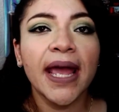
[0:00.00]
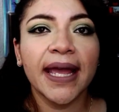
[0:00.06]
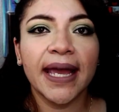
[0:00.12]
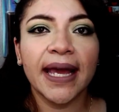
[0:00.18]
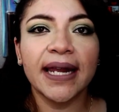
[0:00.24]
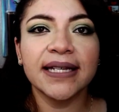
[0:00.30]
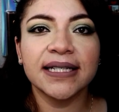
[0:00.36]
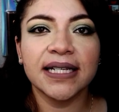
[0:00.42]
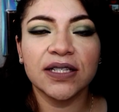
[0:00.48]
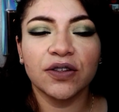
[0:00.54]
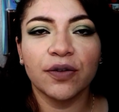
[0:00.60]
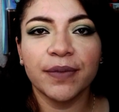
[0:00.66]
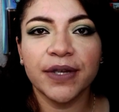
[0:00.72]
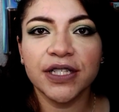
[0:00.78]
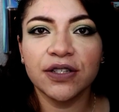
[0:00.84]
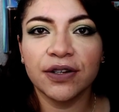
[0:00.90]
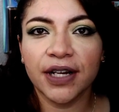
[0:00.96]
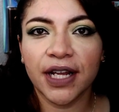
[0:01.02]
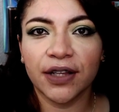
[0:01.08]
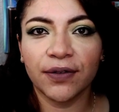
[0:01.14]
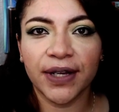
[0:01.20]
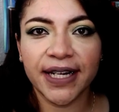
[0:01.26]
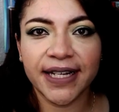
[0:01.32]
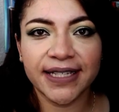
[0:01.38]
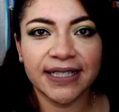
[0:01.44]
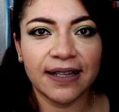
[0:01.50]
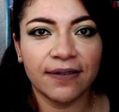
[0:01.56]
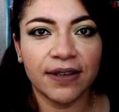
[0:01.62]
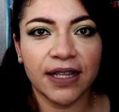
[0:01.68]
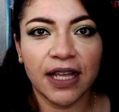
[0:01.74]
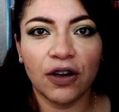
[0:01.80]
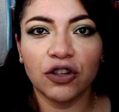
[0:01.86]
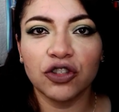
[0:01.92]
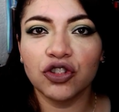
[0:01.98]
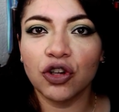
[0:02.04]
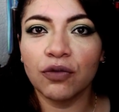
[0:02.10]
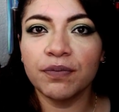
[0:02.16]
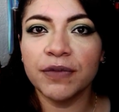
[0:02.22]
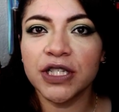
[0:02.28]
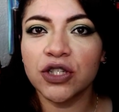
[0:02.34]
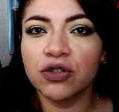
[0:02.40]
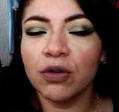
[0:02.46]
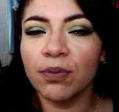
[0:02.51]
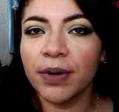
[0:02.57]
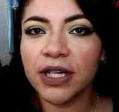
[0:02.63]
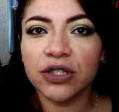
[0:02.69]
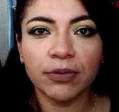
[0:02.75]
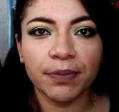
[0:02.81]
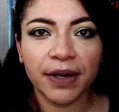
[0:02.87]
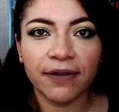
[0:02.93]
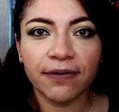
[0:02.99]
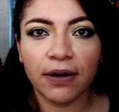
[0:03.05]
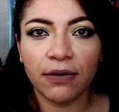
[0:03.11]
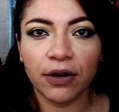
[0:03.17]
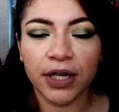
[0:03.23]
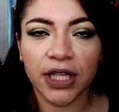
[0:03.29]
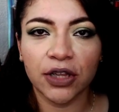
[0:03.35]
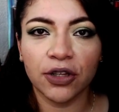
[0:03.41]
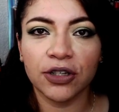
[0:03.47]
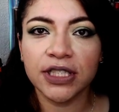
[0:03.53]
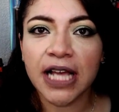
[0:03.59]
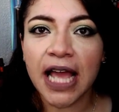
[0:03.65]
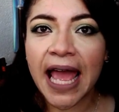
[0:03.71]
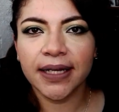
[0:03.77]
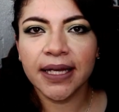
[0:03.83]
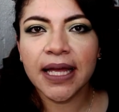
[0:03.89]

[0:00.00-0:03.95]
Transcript: que les estoy mencionando en este video son mis súper, súper favoritos.